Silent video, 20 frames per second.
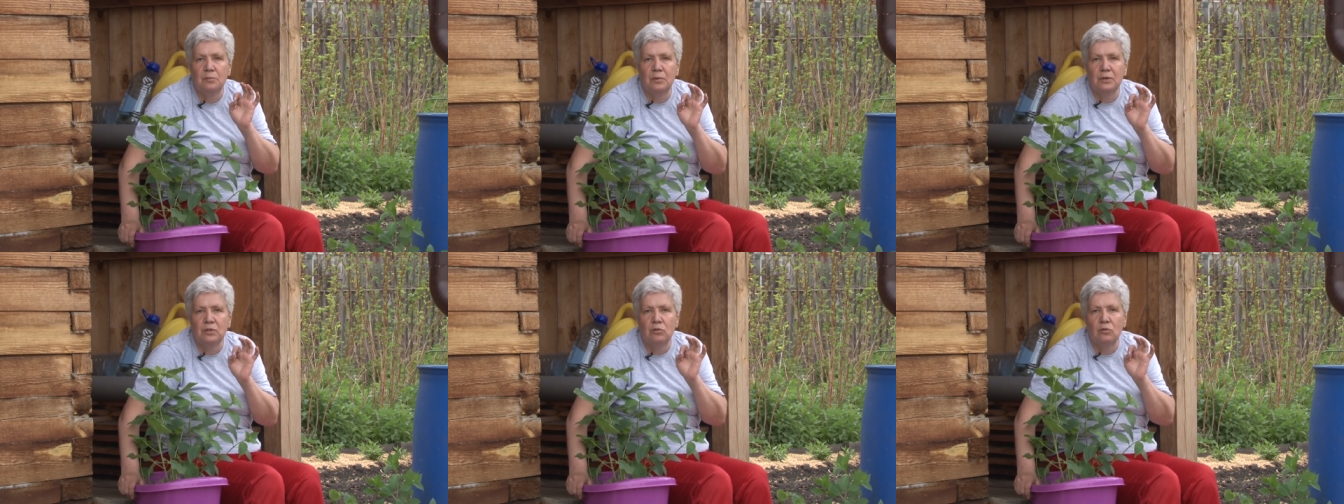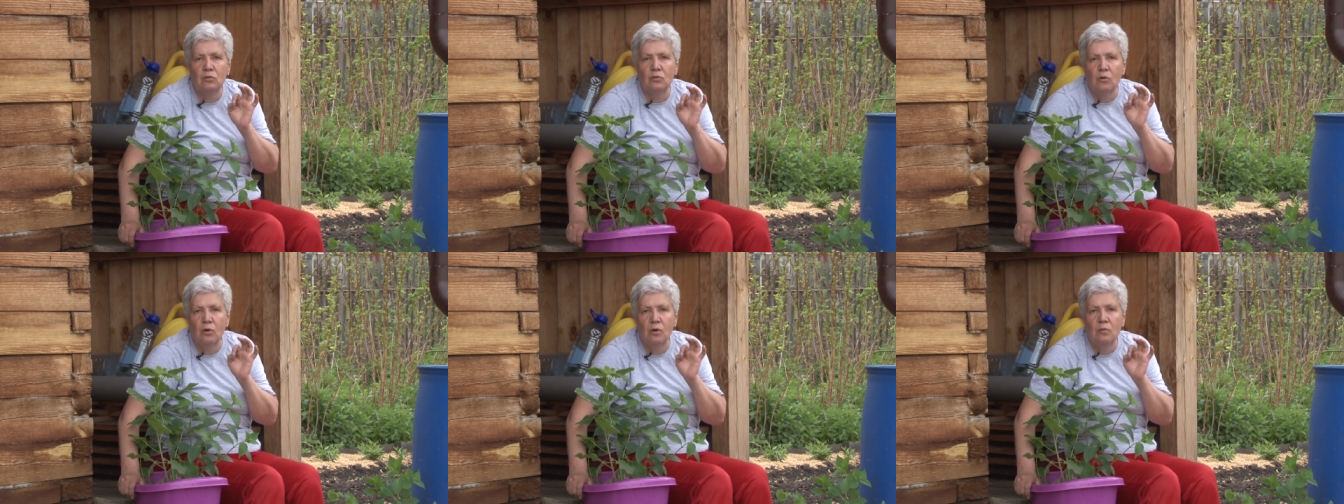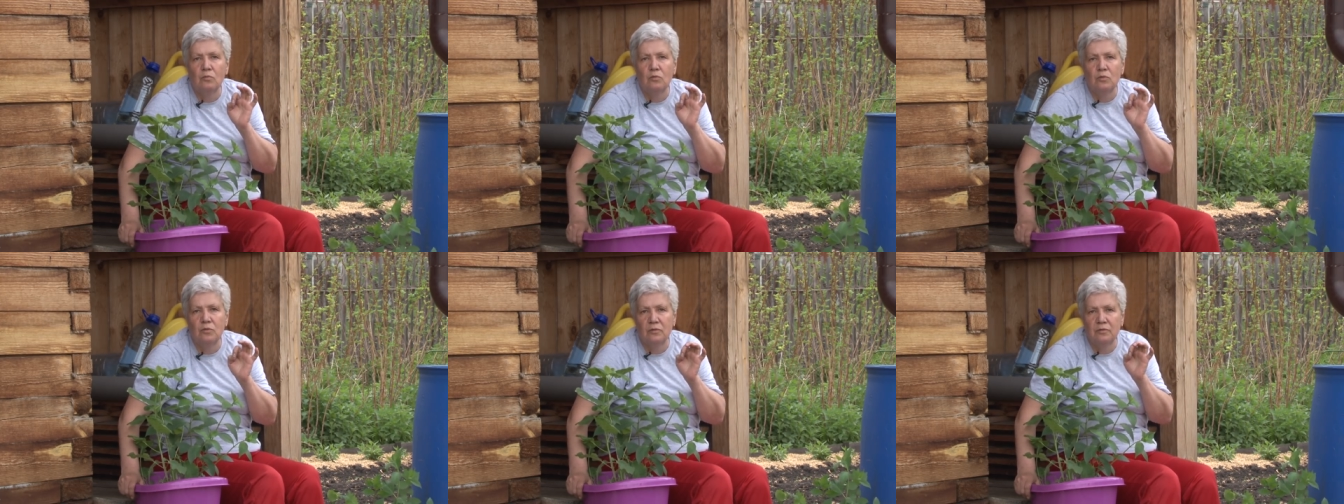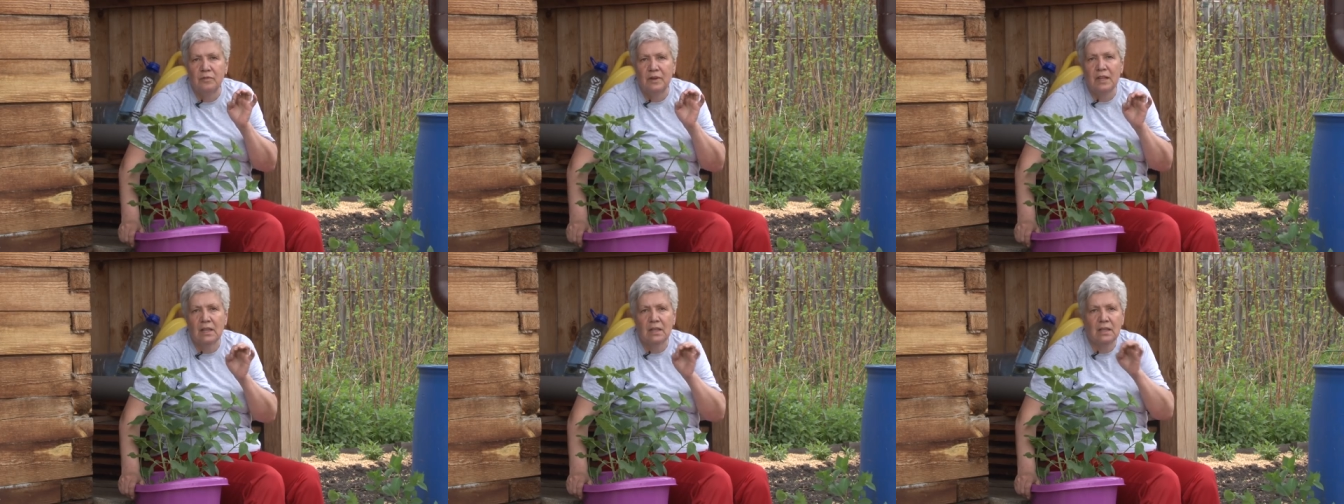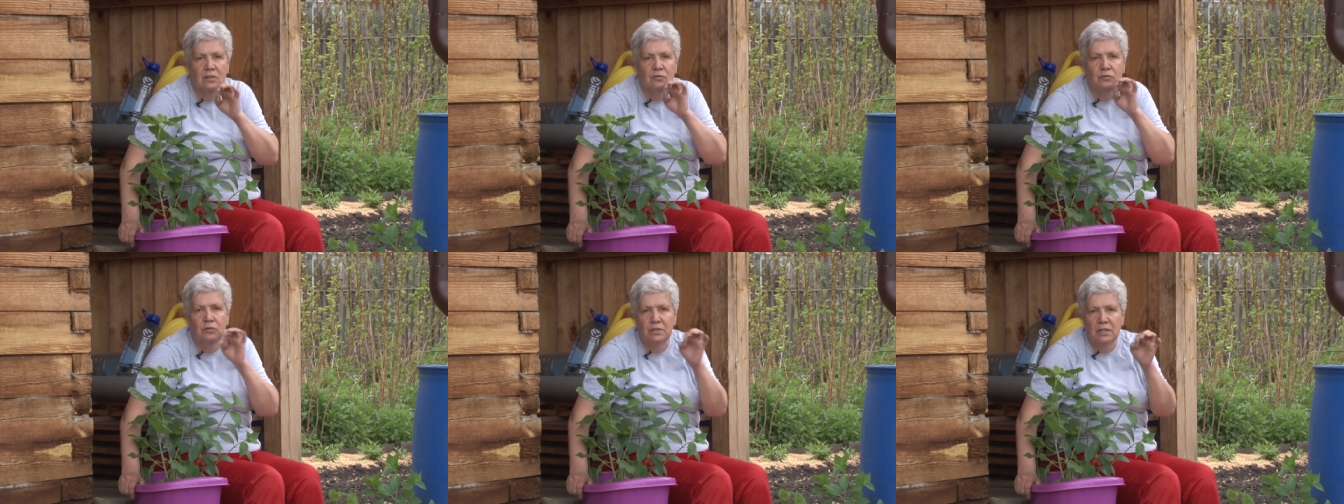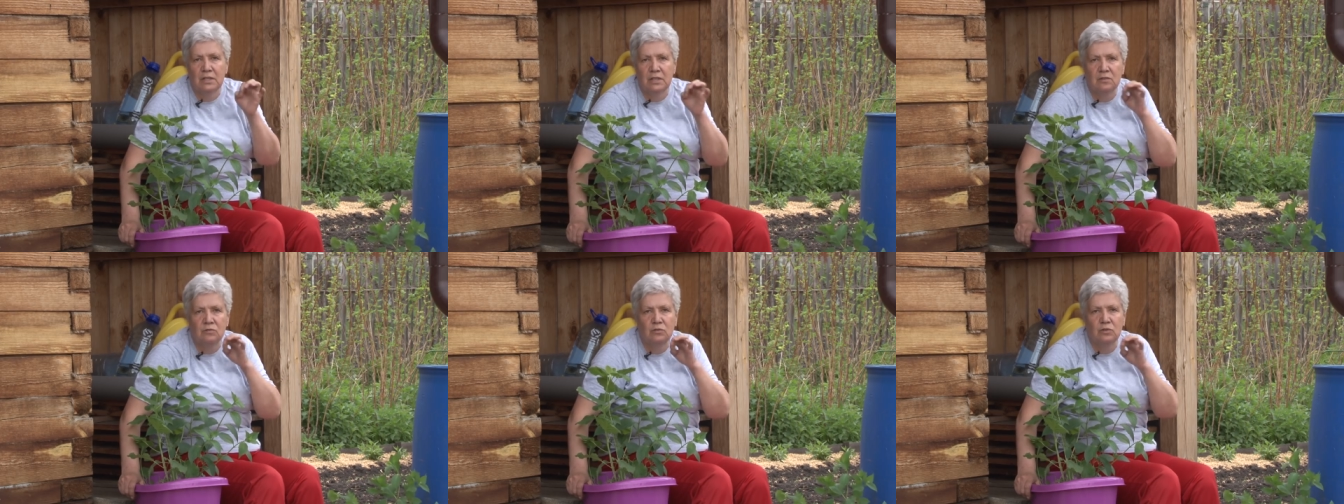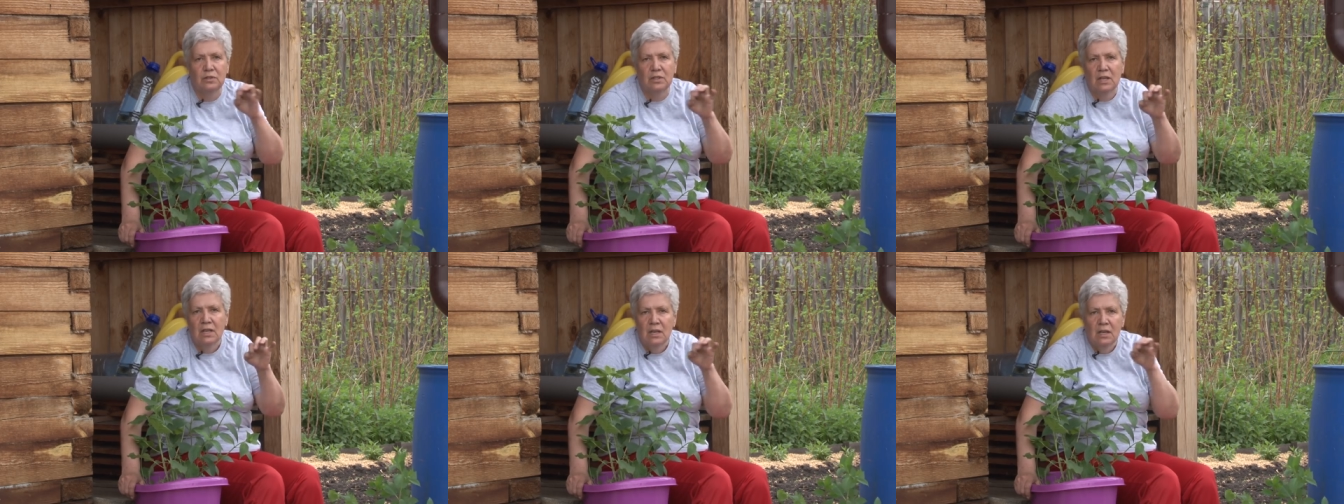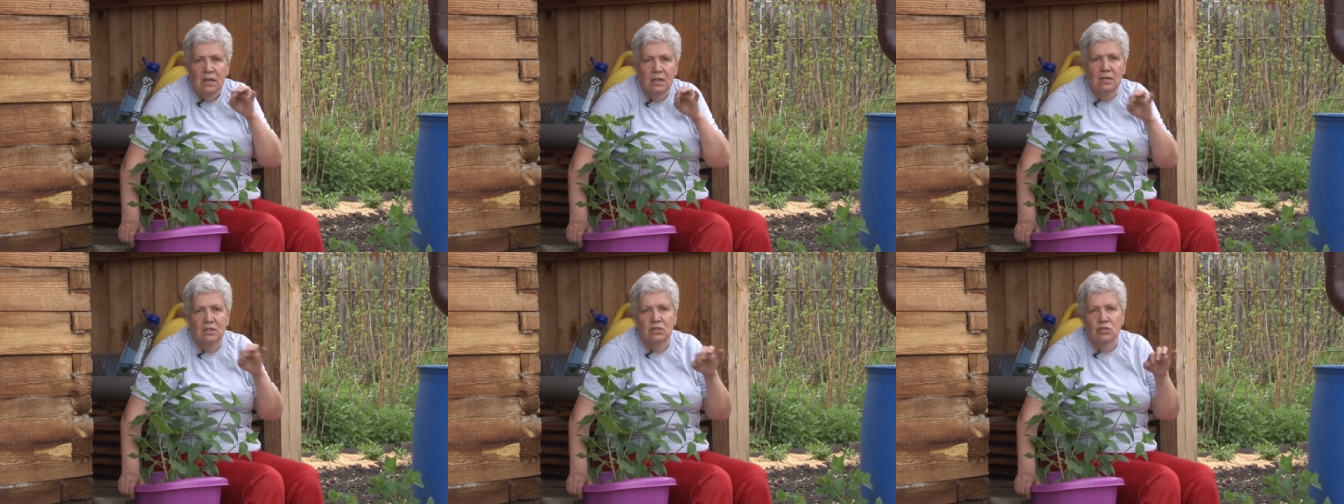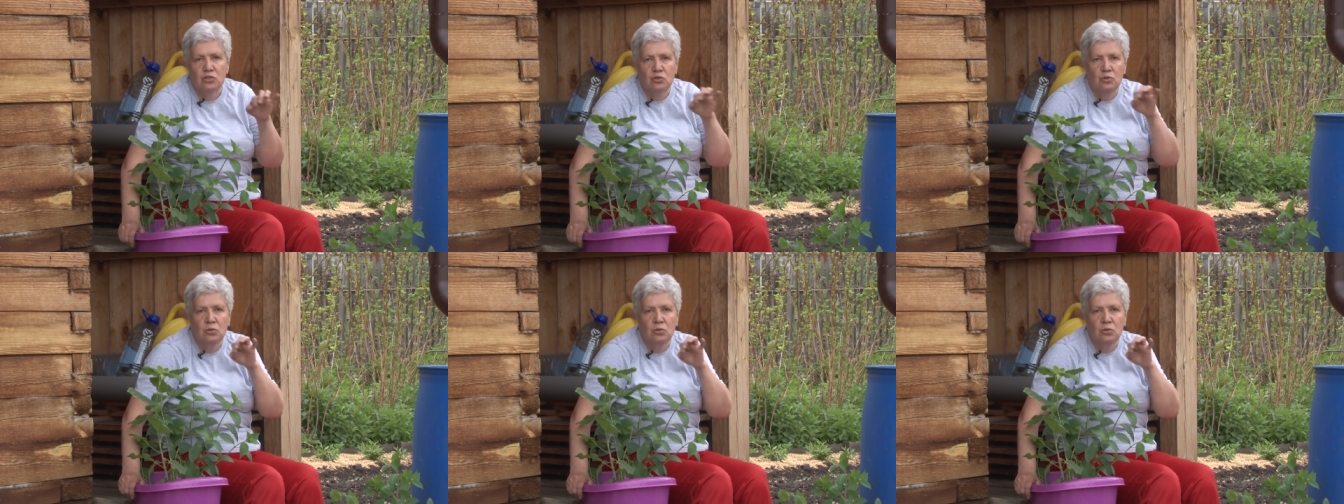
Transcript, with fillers: по-другому выглядят вот эти вот э,